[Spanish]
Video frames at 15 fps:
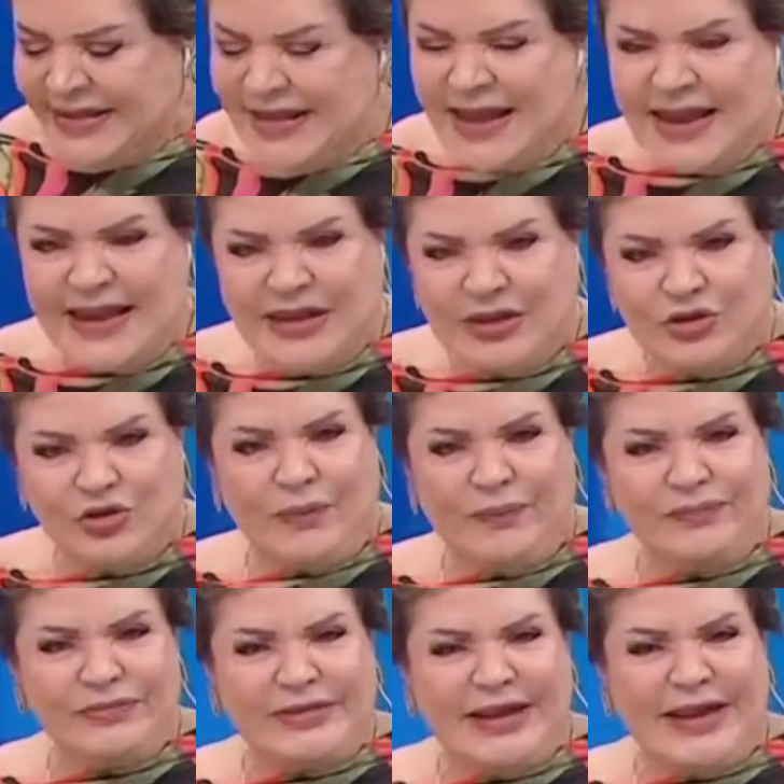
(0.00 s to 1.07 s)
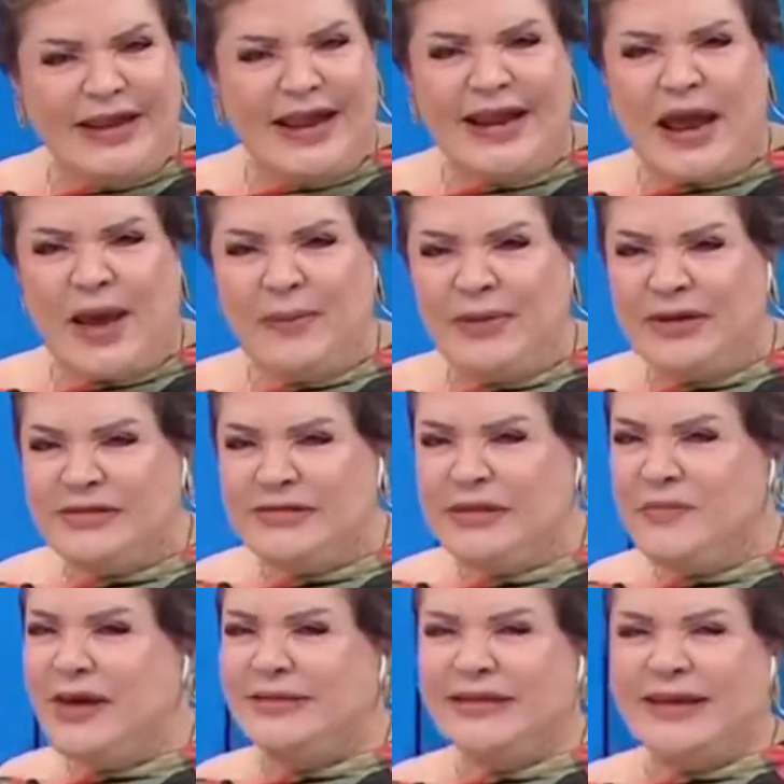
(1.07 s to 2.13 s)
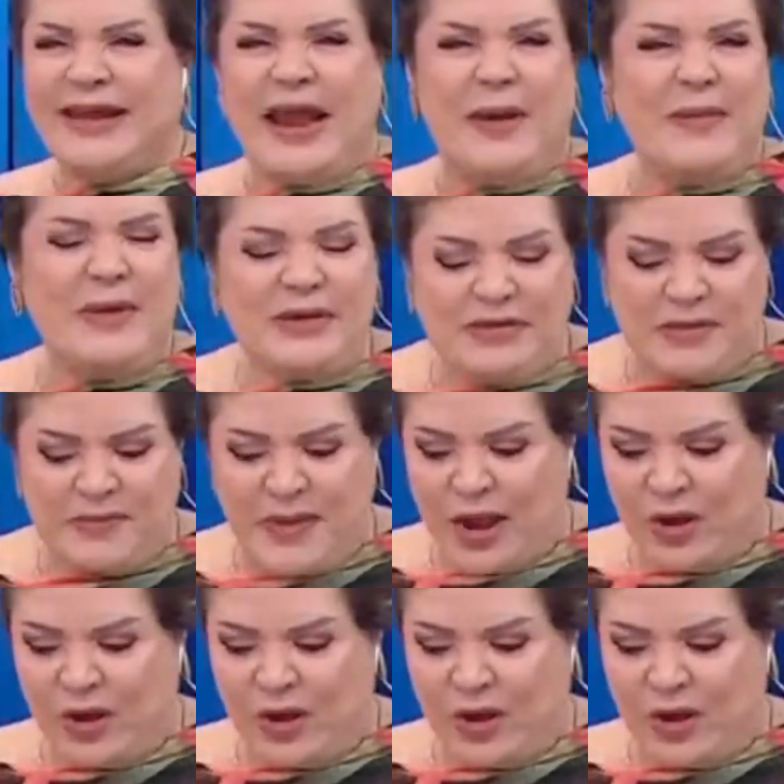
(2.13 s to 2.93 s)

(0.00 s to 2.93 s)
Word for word: delito tiene gravísimas, gravísimas